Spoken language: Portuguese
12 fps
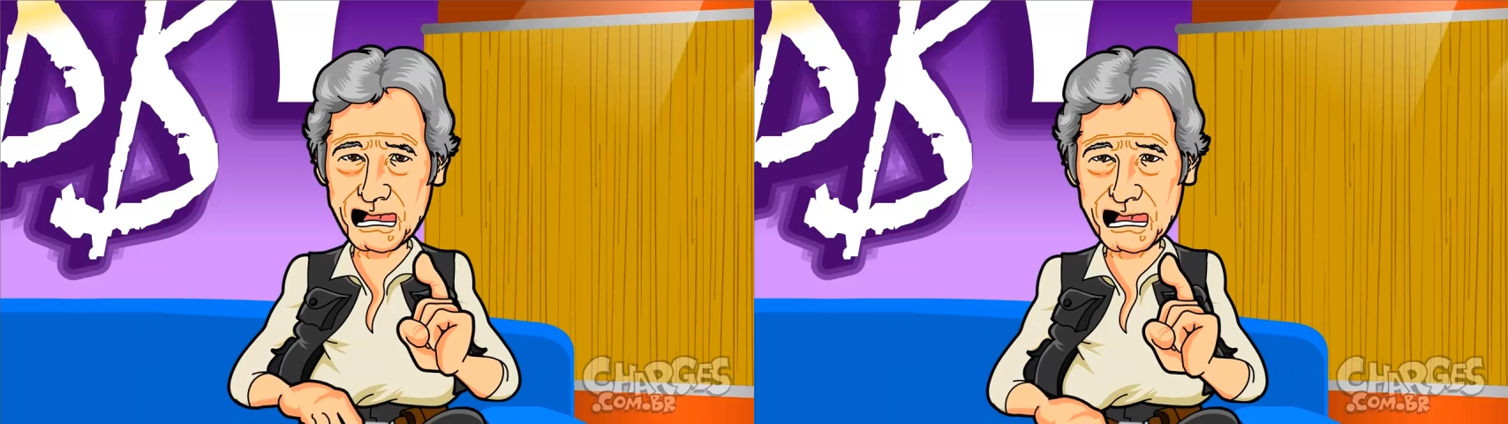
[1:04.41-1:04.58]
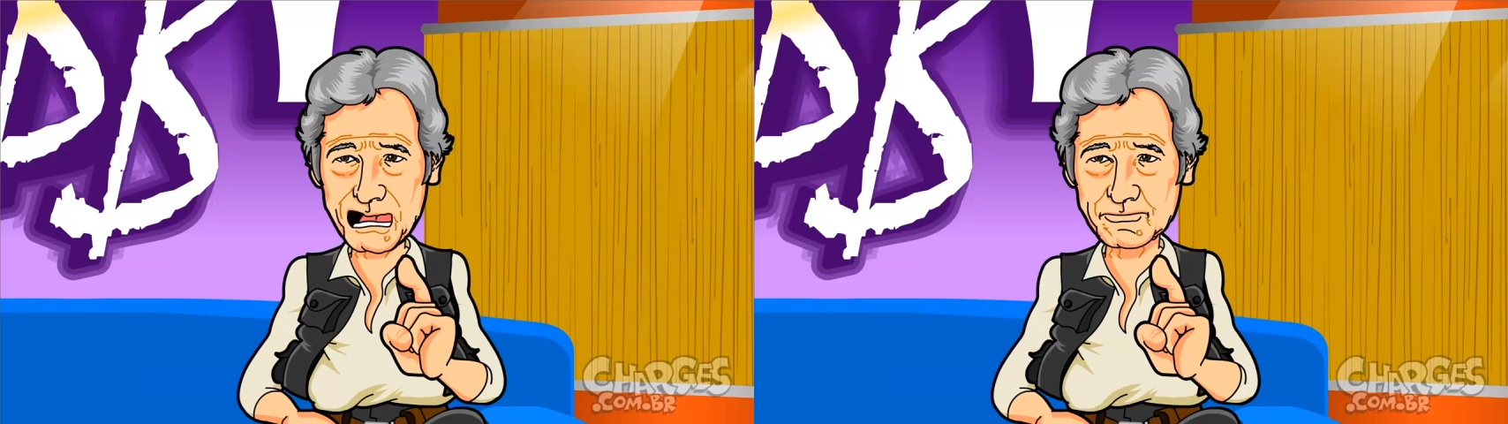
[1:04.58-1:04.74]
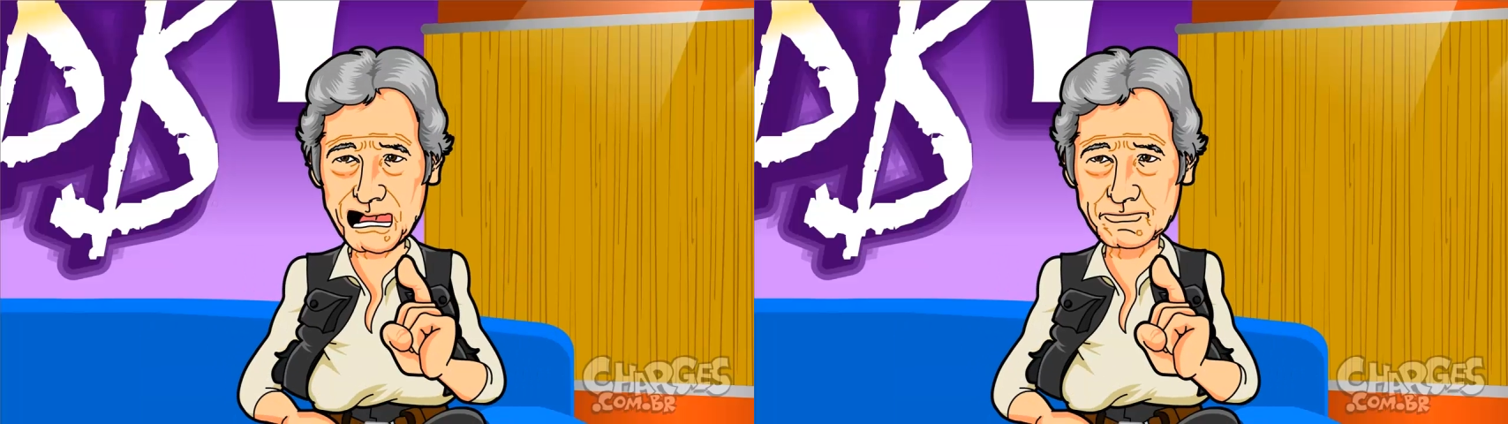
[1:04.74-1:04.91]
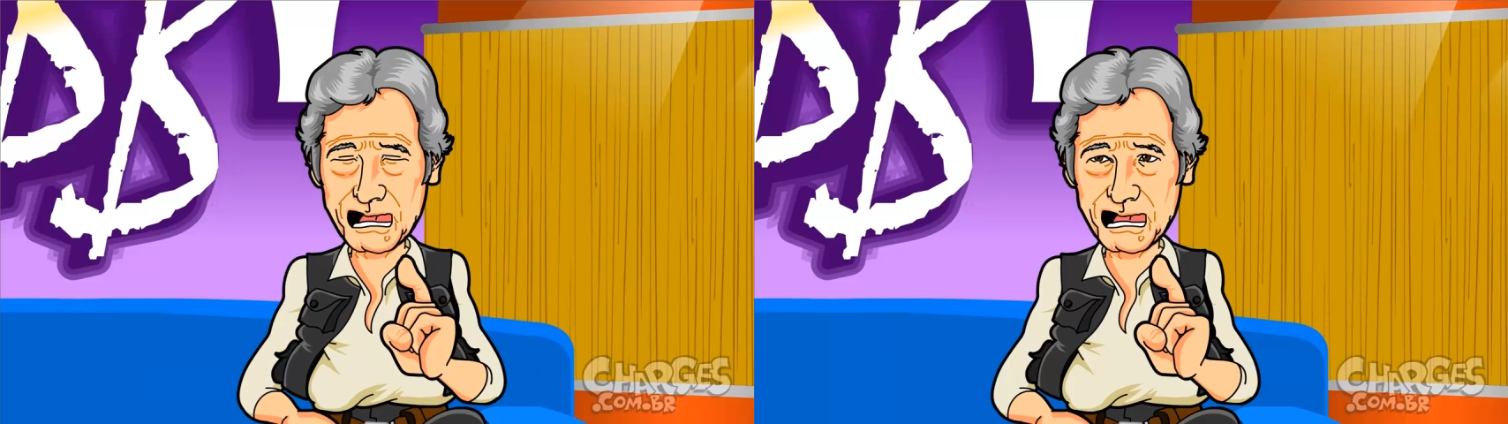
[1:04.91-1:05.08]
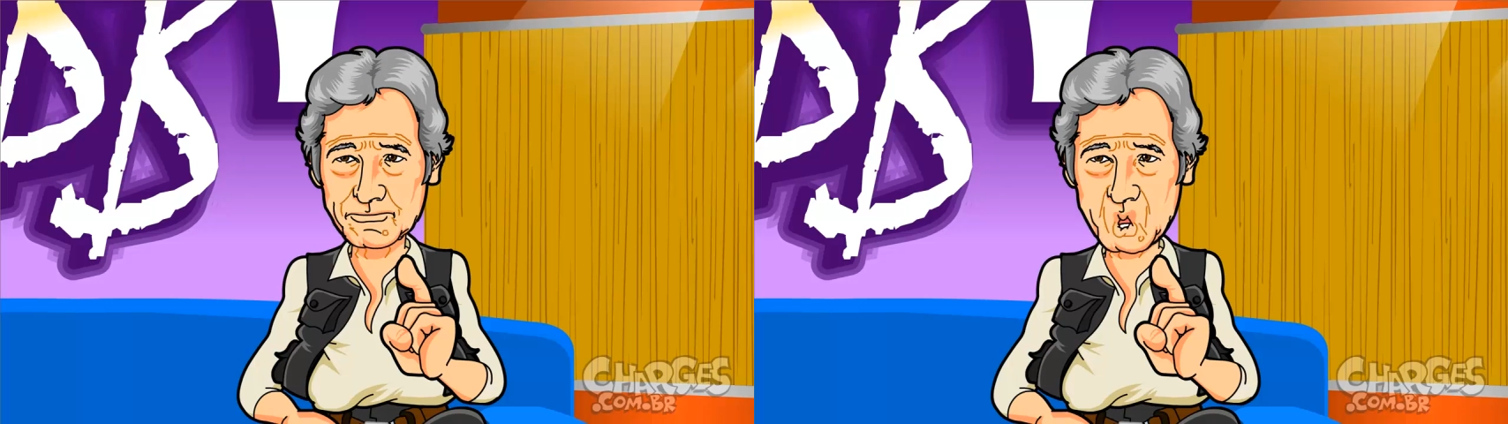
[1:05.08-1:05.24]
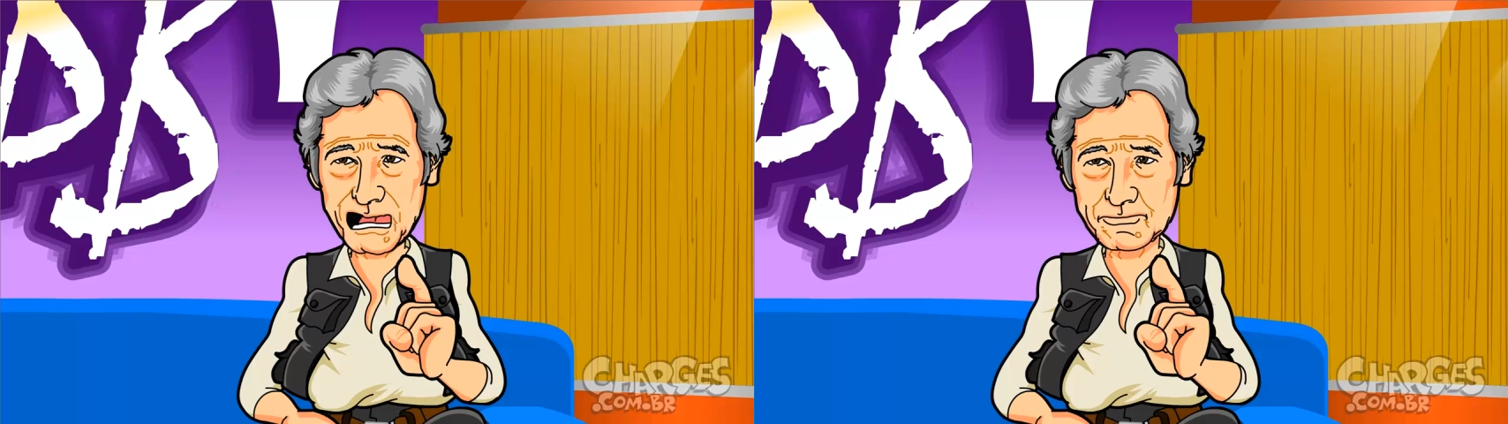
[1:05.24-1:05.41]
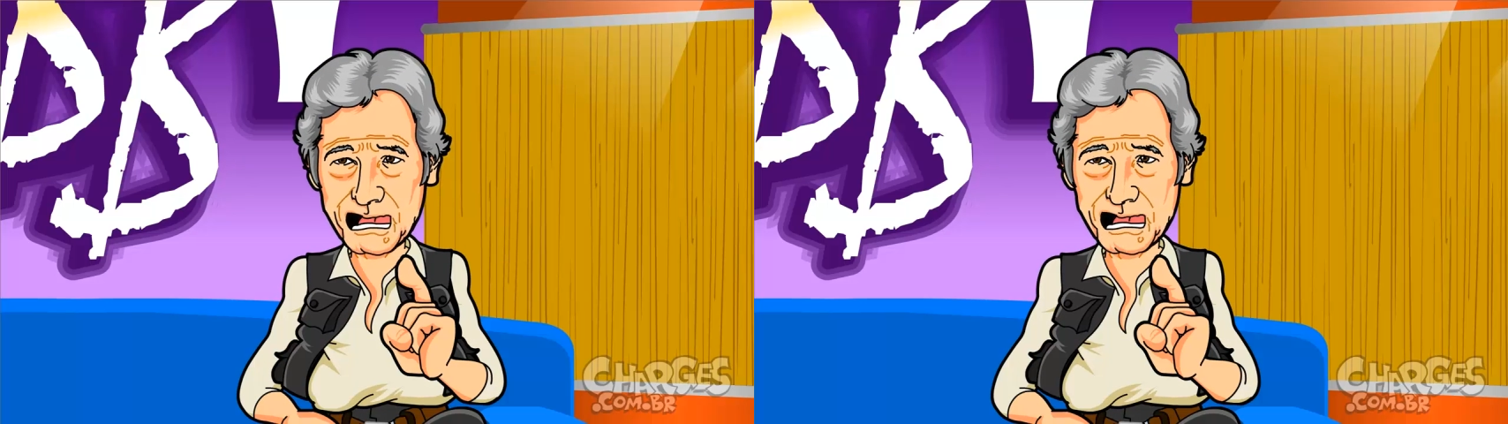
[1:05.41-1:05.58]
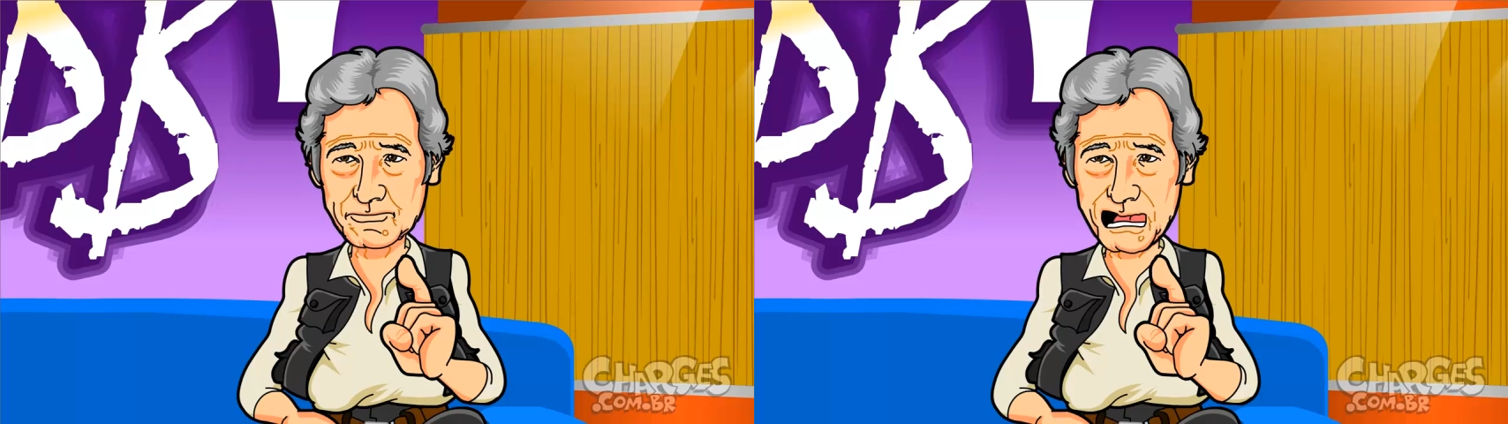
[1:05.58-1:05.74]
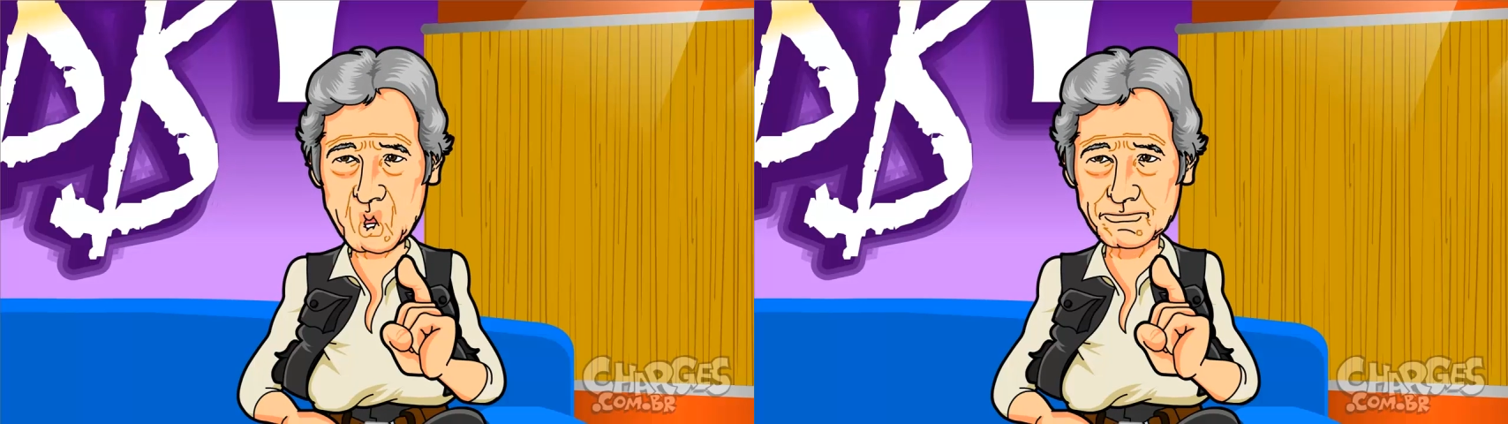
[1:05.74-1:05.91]
Na primeira trilogia
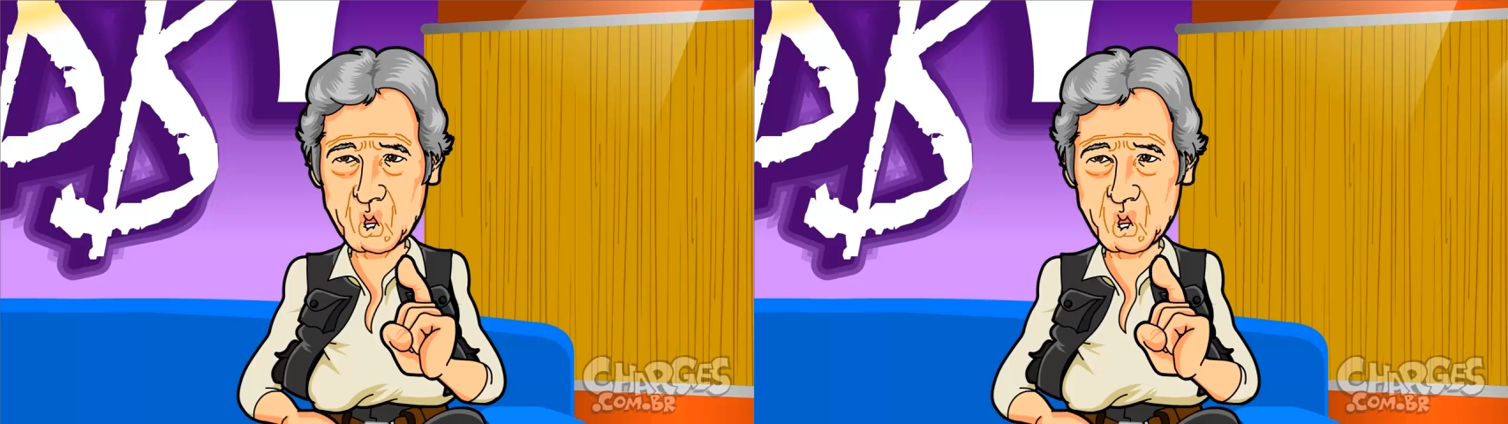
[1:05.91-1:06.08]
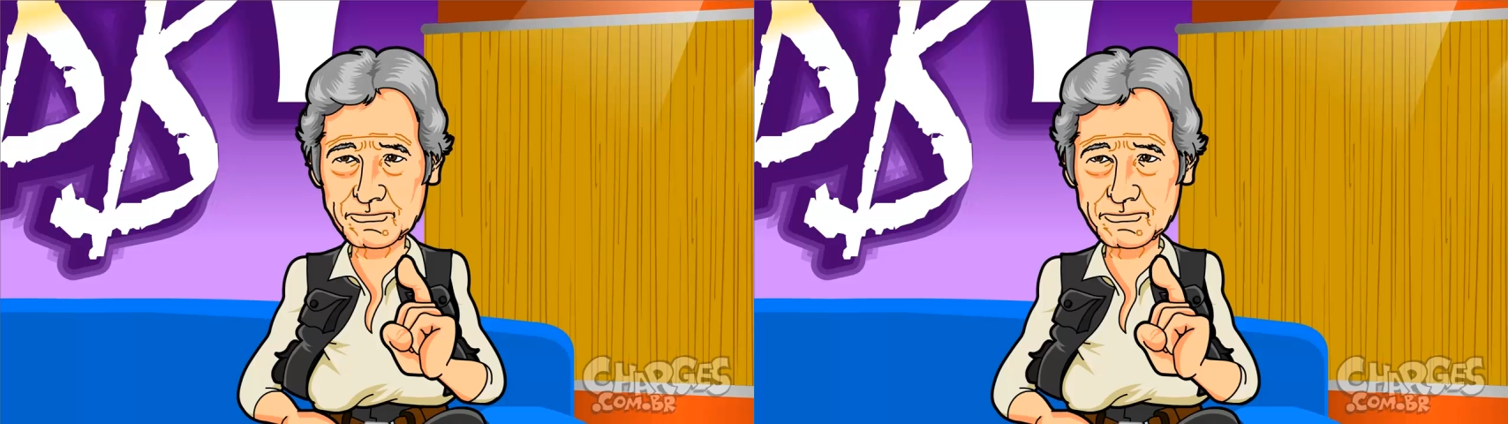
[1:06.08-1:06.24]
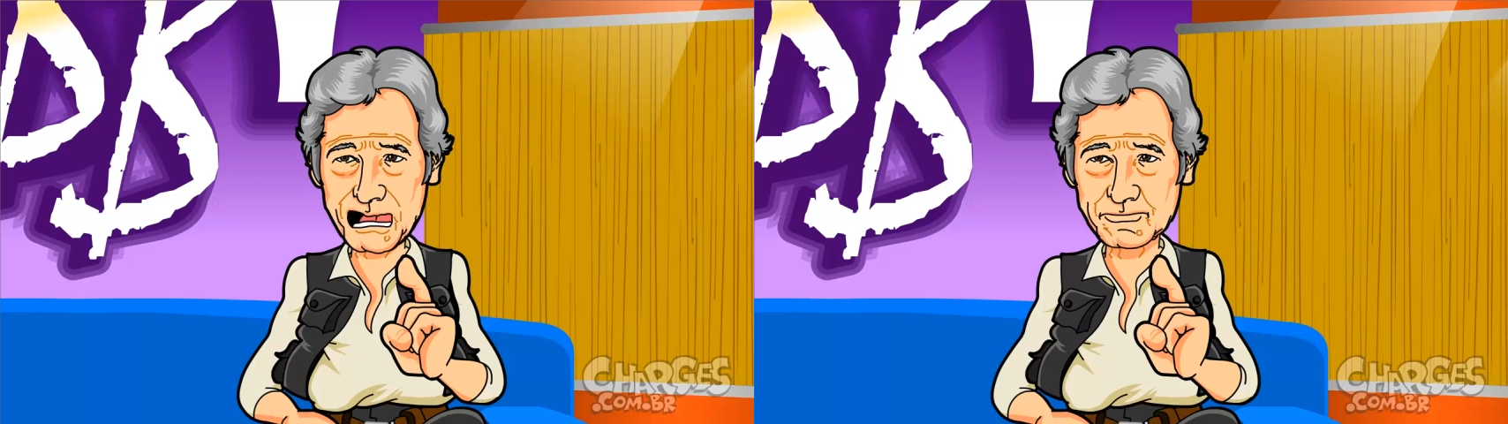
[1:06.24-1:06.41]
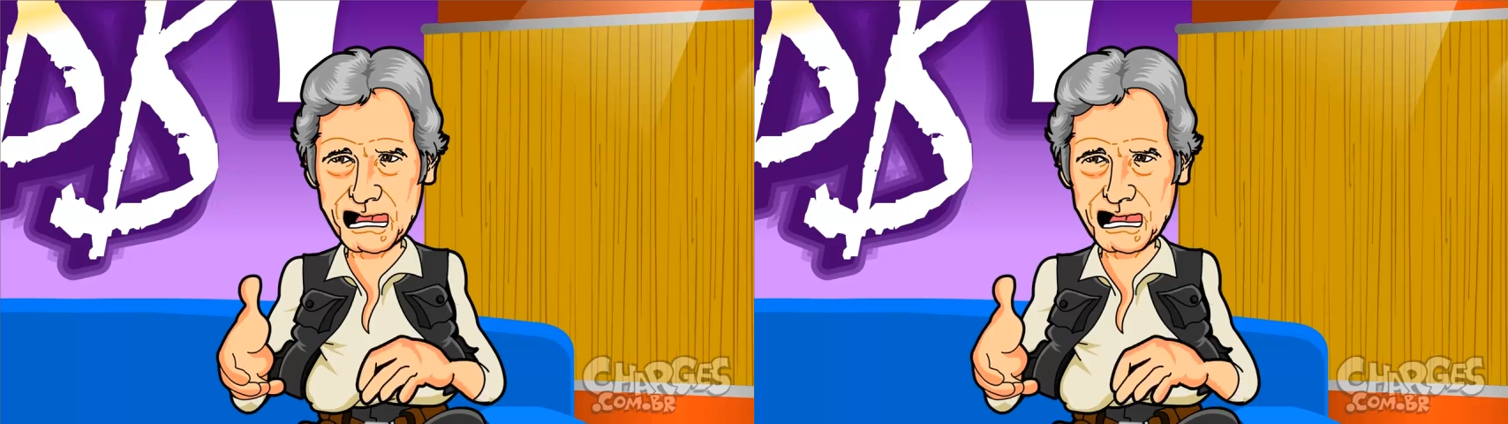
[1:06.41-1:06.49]
já tinha os Ewoks,